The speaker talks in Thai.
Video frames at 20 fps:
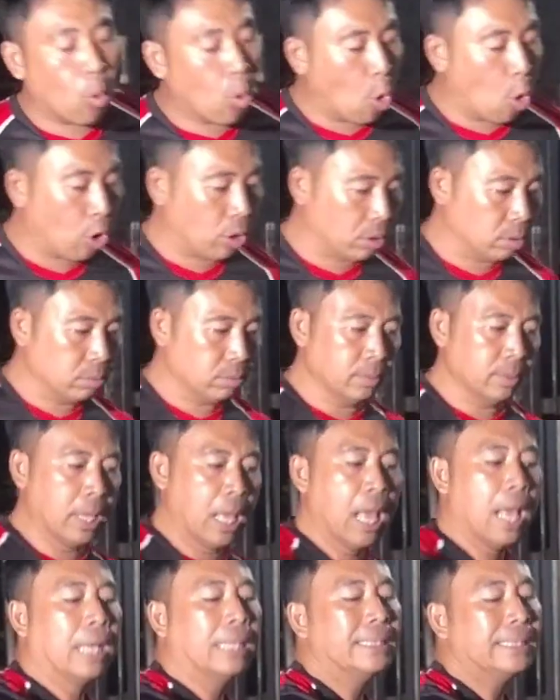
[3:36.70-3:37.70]
ห
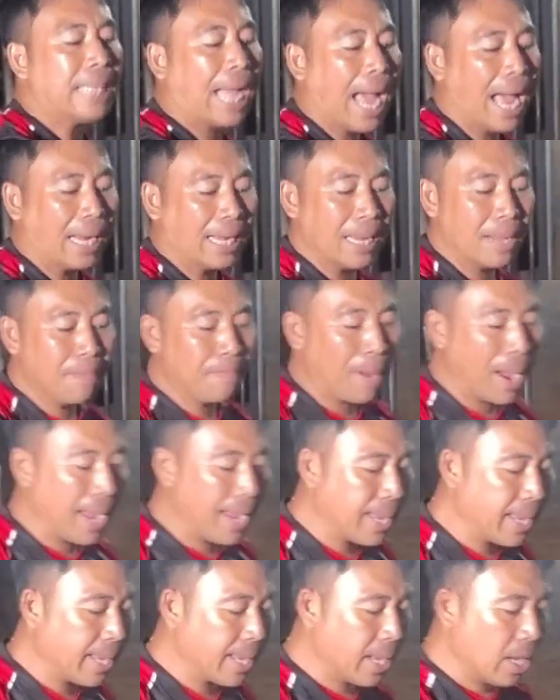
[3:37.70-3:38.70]
566 จากนี้ไป
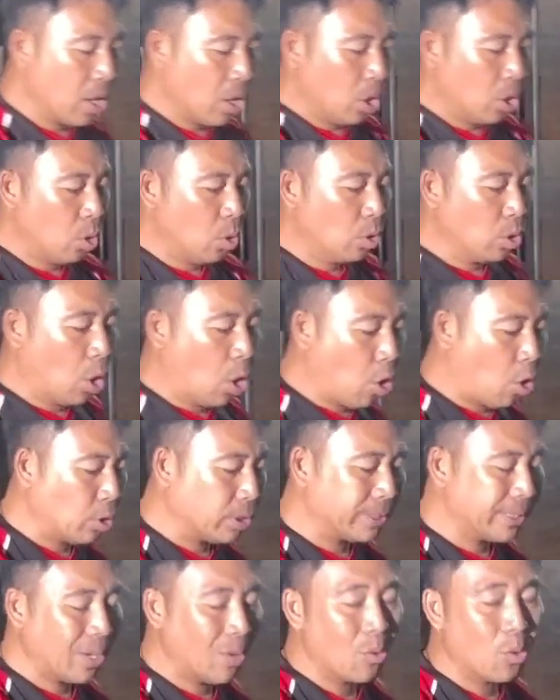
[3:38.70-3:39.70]
รถของ
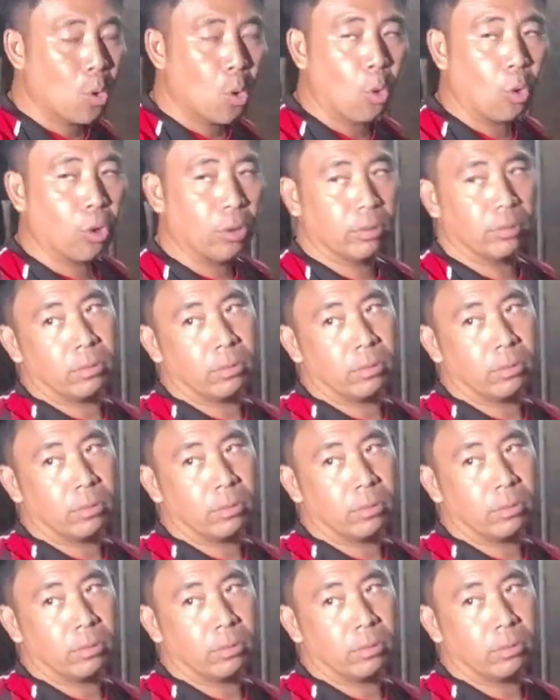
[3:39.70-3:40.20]
เจ้ากด